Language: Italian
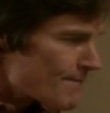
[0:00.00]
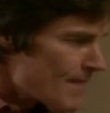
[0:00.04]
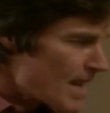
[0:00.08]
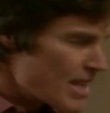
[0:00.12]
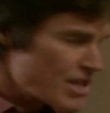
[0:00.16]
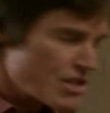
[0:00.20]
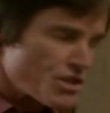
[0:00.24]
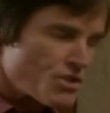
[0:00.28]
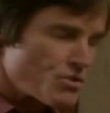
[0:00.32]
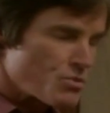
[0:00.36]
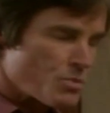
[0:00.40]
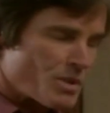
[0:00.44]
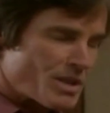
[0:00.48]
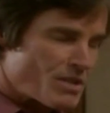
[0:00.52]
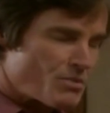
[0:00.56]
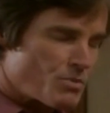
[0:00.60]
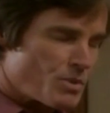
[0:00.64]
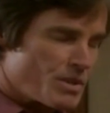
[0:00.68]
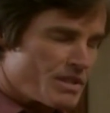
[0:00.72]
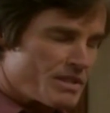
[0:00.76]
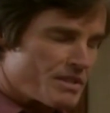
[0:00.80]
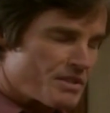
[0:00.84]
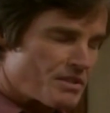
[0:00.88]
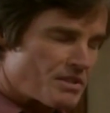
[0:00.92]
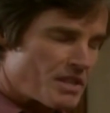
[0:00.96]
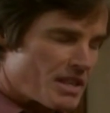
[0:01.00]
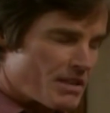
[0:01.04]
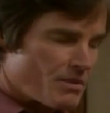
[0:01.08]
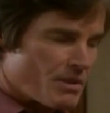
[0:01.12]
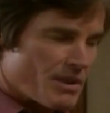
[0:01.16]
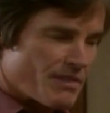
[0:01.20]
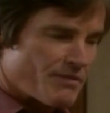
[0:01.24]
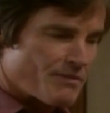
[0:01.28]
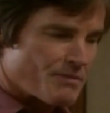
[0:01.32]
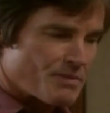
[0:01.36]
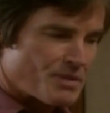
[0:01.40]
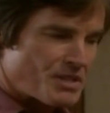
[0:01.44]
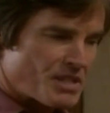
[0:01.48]
Hai televotato per
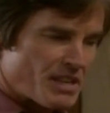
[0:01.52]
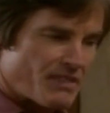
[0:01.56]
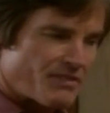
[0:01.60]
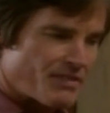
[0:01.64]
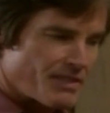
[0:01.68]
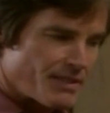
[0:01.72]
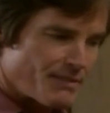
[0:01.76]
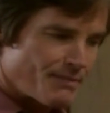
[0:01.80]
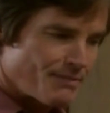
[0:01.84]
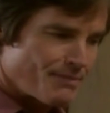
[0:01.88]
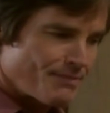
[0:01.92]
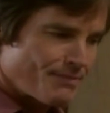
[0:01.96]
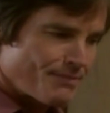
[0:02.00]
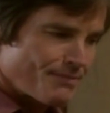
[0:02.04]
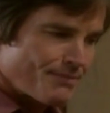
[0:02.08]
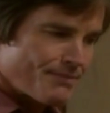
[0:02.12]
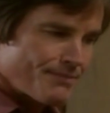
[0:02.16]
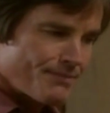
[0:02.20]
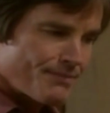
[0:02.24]
Barbara De Rossi.